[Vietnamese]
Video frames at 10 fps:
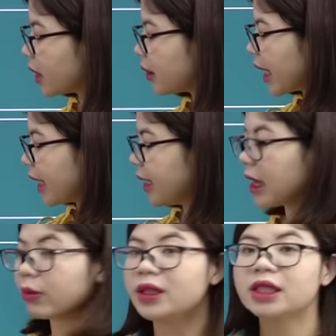thì sau này khi
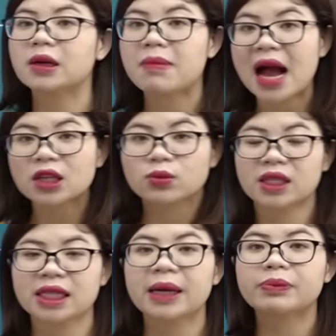học lên n3 chúng
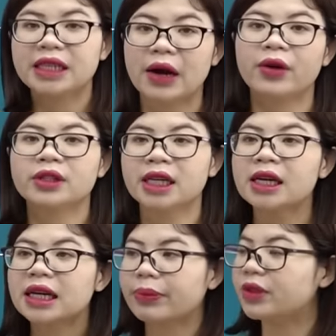ta sẽ gặp nhiều nhá
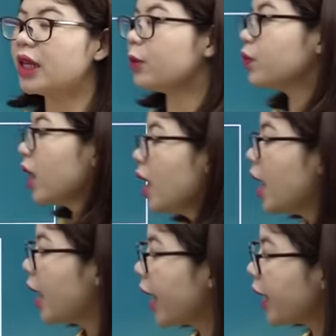gặp nhiều
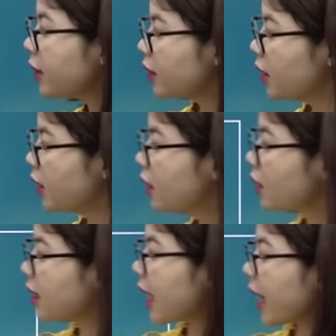hãy nhớ
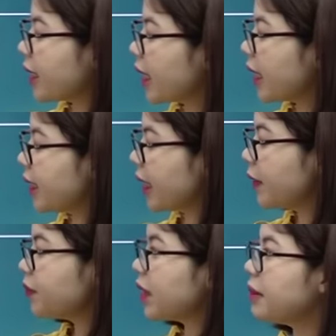từ sakana này
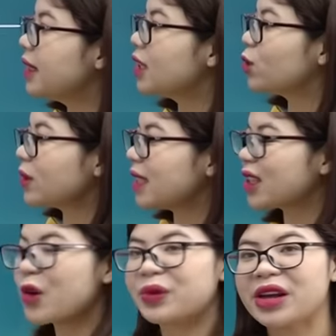nhá để bây giờ chúng ta sẽ
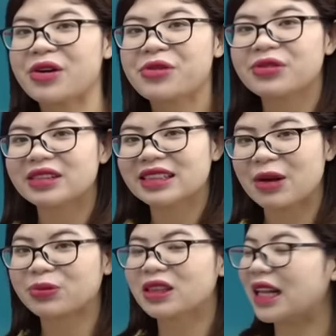cùng nhau
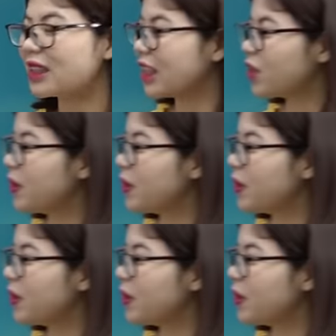đọc lại từ này cho